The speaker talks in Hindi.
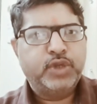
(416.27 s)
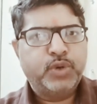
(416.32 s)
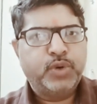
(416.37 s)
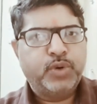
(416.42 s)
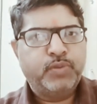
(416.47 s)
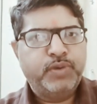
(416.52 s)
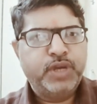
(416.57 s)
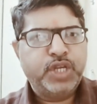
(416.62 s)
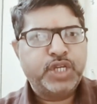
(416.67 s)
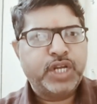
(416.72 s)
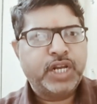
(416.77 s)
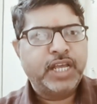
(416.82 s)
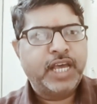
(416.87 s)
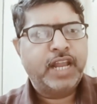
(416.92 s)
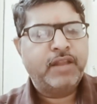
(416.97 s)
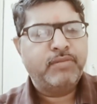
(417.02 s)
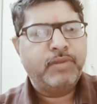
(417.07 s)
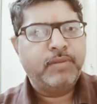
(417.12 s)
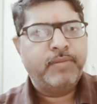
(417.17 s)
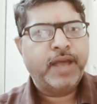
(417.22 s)
जो भीषण
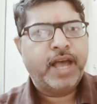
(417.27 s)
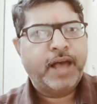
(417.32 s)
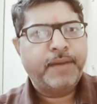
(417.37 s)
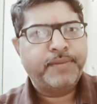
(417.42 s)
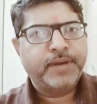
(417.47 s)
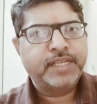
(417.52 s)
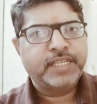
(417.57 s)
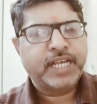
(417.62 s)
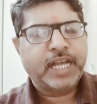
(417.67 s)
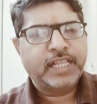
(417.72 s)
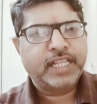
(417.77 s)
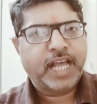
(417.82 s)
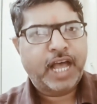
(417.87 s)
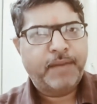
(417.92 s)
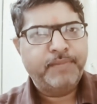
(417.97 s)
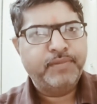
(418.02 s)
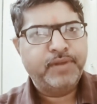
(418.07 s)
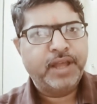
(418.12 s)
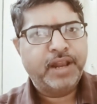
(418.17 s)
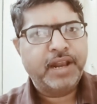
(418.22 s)
गर्मी में आपके साथ
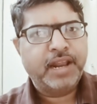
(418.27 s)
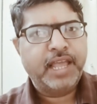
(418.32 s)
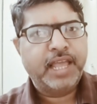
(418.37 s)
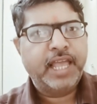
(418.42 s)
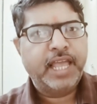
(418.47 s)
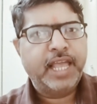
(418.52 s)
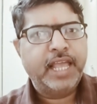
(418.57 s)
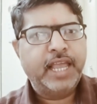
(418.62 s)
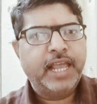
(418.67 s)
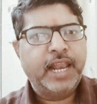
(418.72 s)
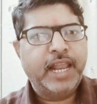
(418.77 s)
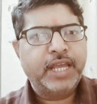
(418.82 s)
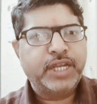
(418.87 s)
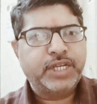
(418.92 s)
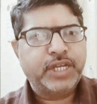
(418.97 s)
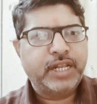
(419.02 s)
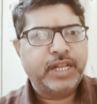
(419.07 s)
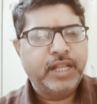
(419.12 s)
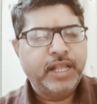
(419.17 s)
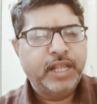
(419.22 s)
काम कर रहे हैं
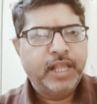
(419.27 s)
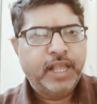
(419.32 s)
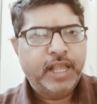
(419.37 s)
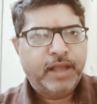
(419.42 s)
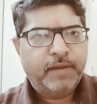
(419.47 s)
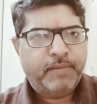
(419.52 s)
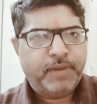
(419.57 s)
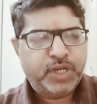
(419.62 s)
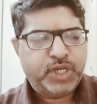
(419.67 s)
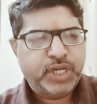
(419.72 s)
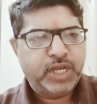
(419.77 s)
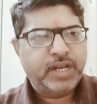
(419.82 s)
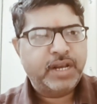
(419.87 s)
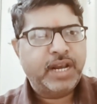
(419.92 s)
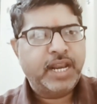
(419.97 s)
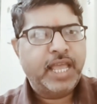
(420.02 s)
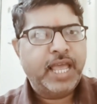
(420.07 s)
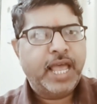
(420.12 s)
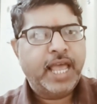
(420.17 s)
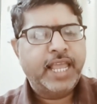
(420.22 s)
इलेक्शन
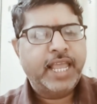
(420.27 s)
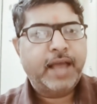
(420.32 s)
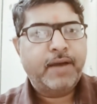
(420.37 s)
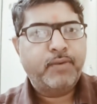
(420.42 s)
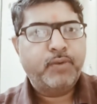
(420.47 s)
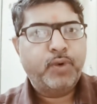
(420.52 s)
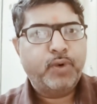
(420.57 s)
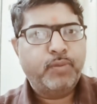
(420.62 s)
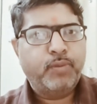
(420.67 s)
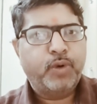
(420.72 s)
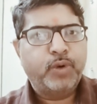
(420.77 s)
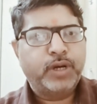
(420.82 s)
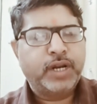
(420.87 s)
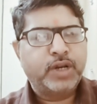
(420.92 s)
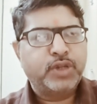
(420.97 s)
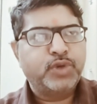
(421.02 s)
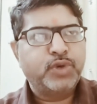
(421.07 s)
मशीनरी है या वो वोटर